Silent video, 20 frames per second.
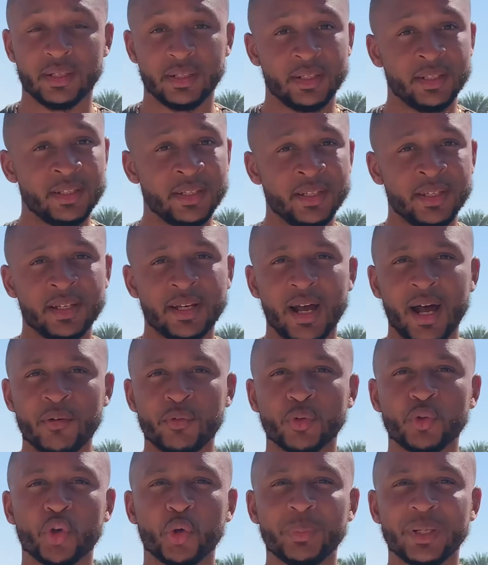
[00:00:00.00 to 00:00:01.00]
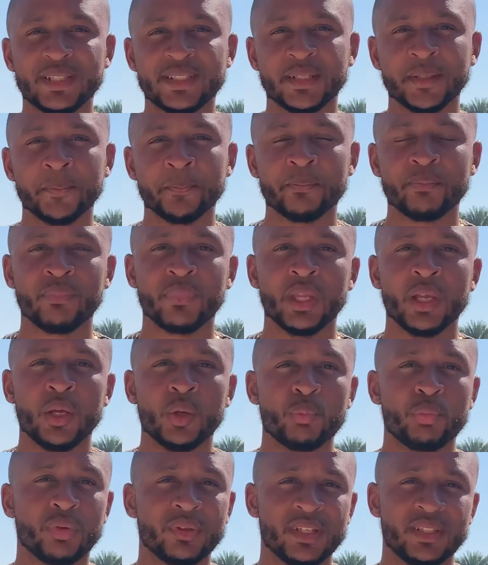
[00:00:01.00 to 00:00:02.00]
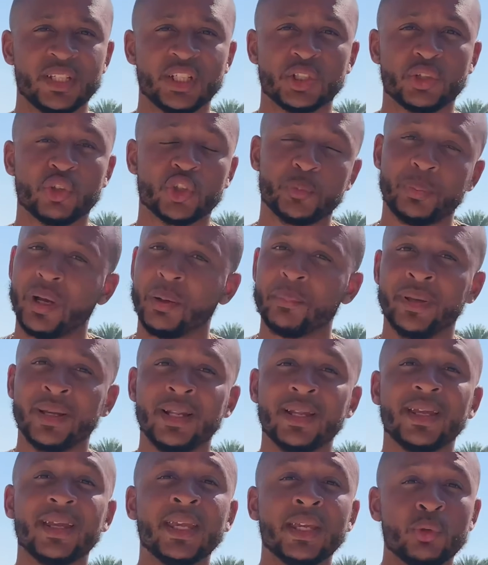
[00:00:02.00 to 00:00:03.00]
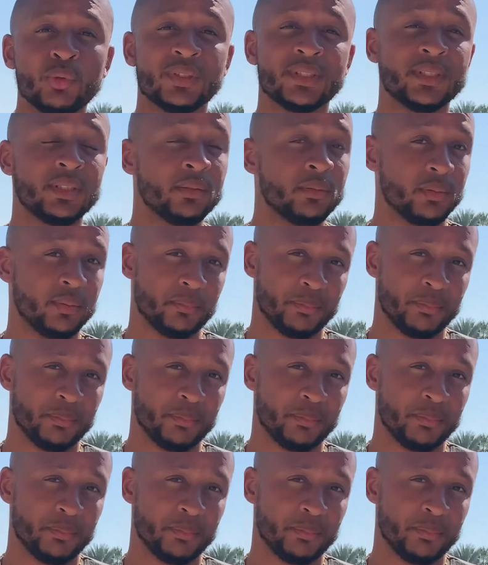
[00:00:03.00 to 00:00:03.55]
lié à votre métier pour des échanges par mail et aussi